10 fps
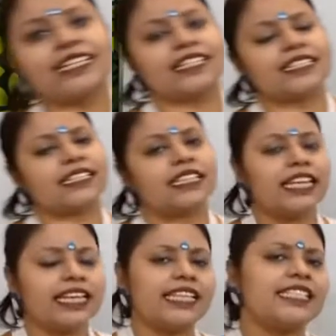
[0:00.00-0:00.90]
আছে কি কি
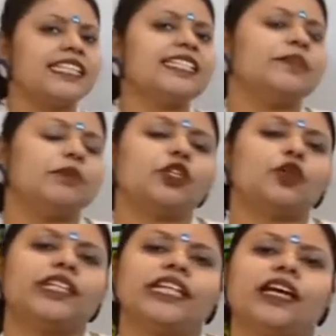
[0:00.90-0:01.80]
স্টেজের ভিতর
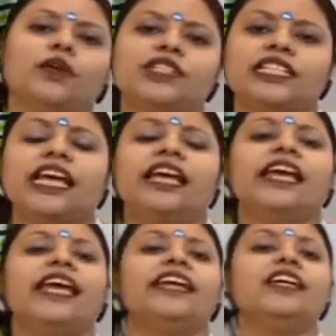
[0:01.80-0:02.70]
দিয়ে হচ্ছে
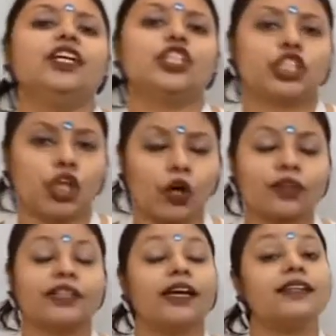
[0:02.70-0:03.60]
এই
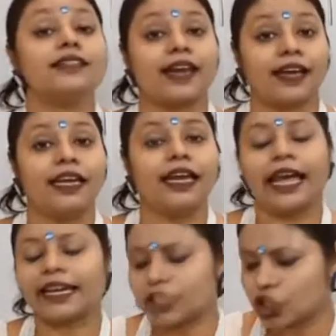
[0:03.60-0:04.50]
শখটা যায়
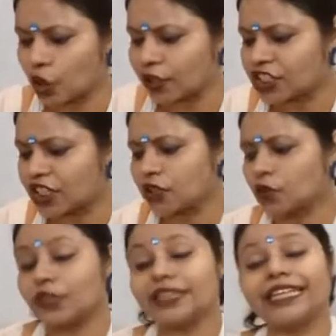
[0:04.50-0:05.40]
একটা শখে সাধারণত
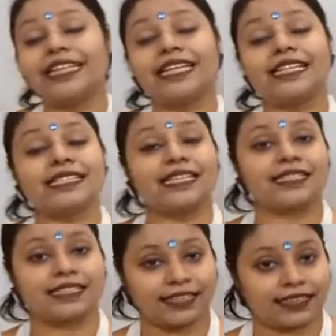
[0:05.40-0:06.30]
তিনটা স্টেজ
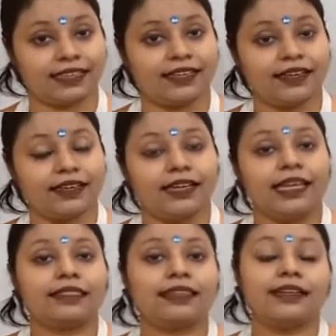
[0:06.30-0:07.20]
থাকে
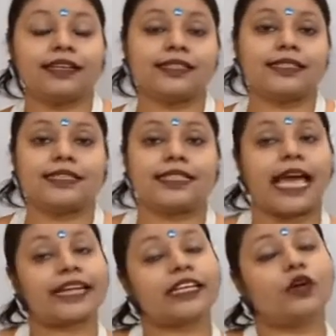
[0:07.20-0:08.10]
তিনটা স্টেজ
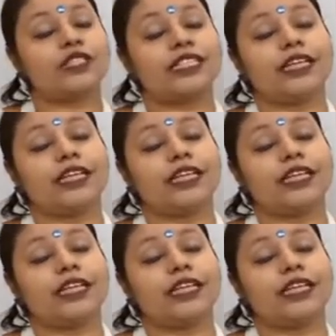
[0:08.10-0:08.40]
একটা হচ্ছে